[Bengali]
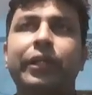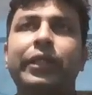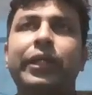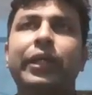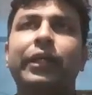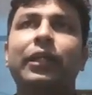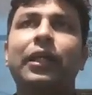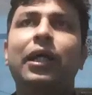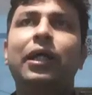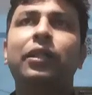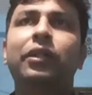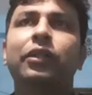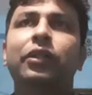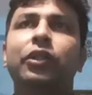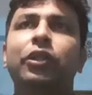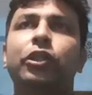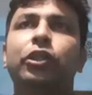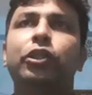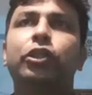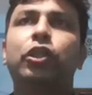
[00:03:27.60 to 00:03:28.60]
দেহে তার
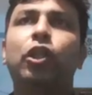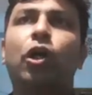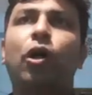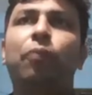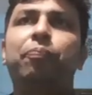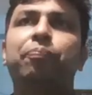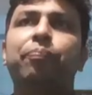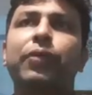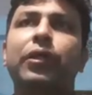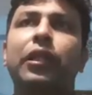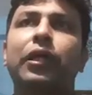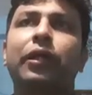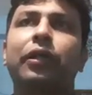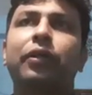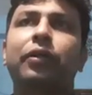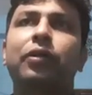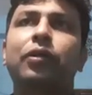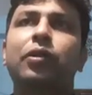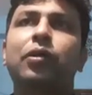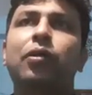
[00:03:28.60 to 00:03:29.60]
সব মেলে
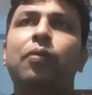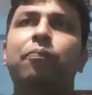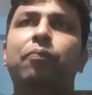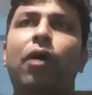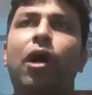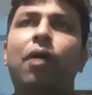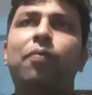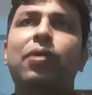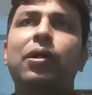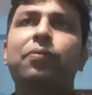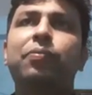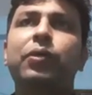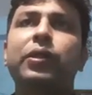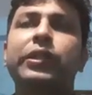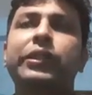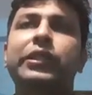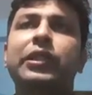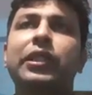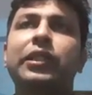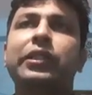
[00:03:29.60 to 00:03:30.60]
আবার
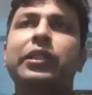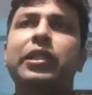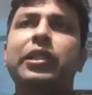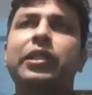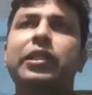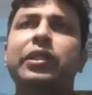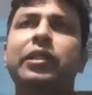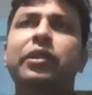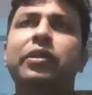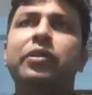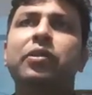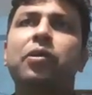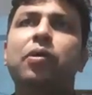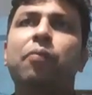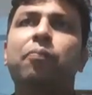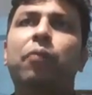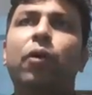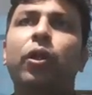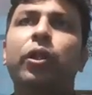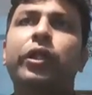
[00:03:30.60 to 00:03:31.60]
বলেছিলেন তিনি
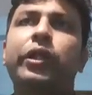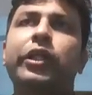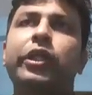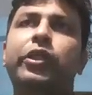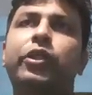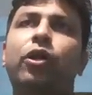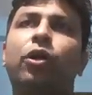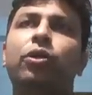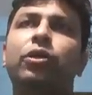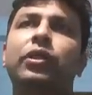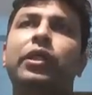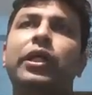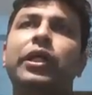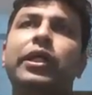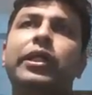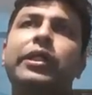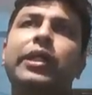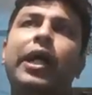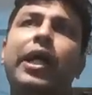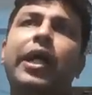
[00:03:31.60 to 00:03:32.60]
বলে কি
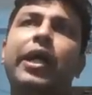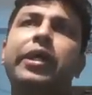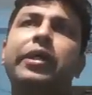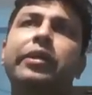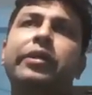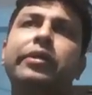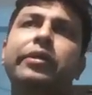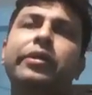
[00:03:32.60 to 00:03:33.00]
সন্ধানে যায়